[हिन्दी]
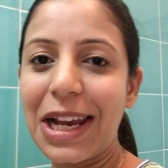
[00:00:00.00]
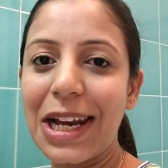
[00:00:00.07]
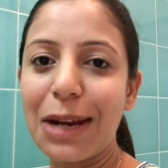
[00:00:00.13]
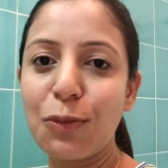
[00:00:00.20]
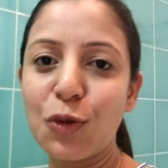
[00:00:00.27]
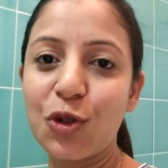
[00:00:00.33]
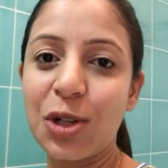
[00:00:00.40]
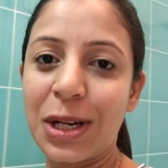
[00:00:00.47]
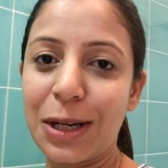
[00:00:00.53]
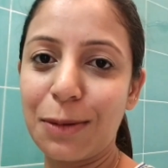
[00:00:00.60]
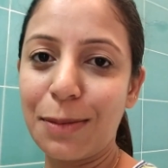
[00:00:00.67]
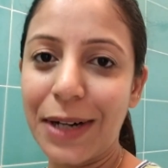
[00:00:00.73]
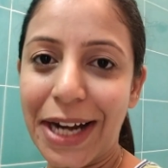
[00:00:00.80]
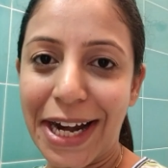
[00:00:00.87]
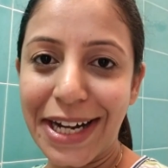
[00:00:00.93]
पहले मुझे एक
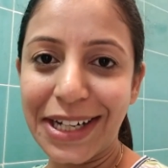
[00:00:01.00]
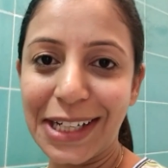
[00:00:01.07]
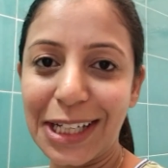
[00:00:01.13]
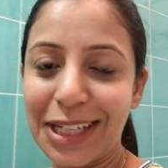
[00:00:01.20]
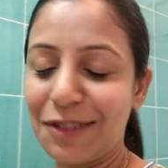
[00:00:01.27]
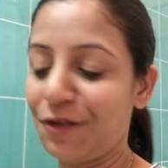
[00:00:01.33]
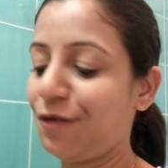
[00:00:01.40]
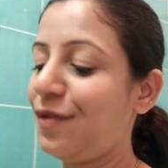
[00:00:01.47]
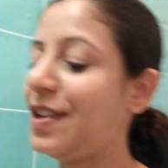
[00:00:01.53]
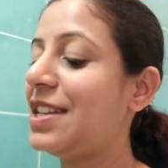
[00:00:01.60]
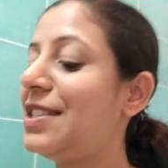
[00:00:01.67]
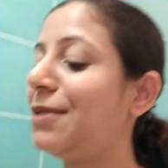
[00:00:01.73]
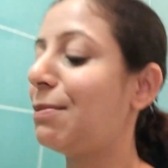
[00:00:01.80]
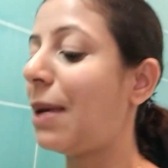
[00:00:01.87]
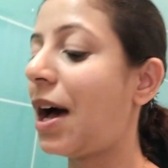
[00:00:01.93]
ब्रांड ने
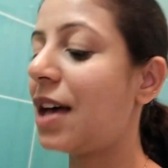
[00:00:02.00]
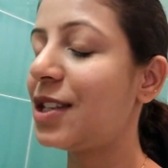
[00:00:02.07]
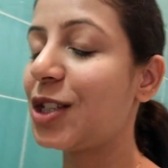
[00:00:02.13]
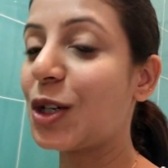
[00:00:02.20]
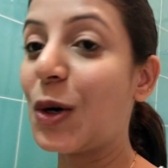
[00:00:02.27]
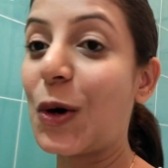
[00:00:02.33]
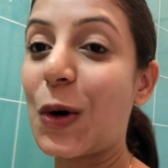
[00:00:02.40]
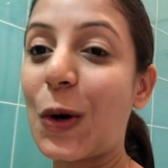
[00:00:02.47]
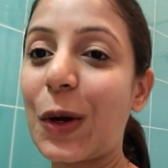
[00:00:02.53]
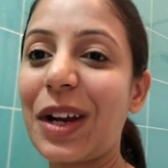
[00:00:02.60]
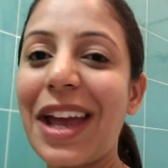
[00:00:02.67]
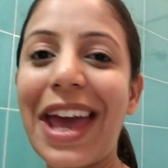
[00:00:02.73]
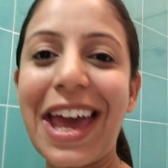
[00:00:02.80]
फेस मास्क और